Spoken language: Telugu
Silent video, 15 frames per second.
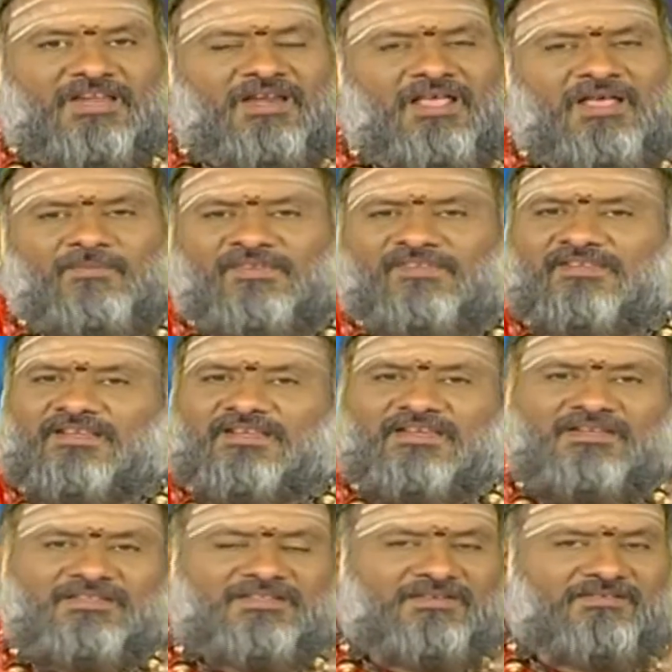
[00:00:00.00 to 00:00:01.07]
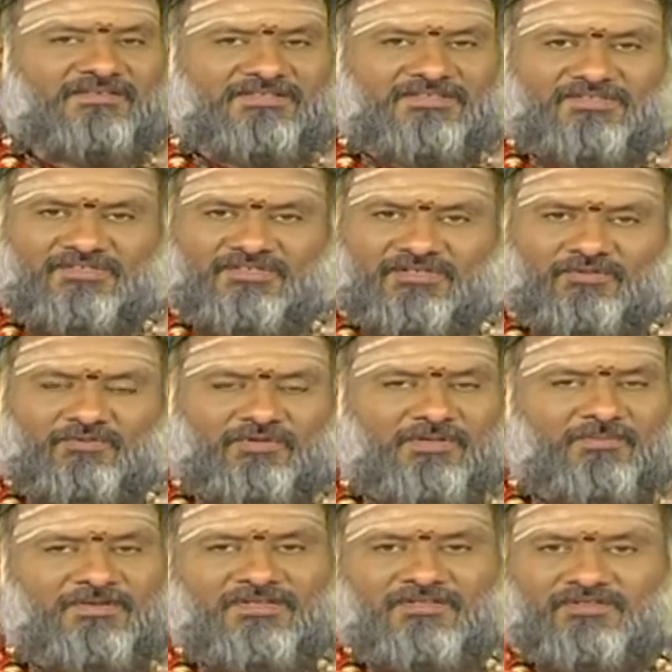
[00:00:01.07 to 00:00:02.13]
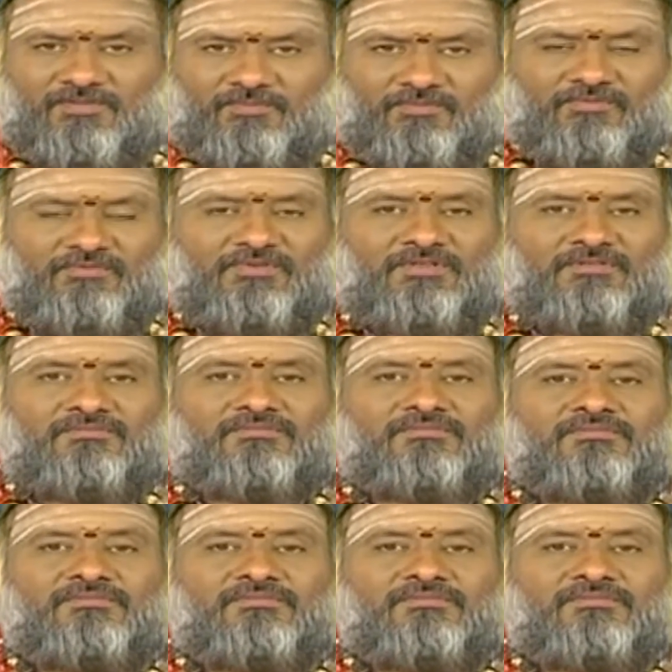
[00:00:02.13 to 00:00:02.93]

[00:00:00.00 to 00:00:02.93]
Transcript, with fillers: నామ సంకీర్తన విశిష్టత కూడా మనం చెప్పుకున్నాం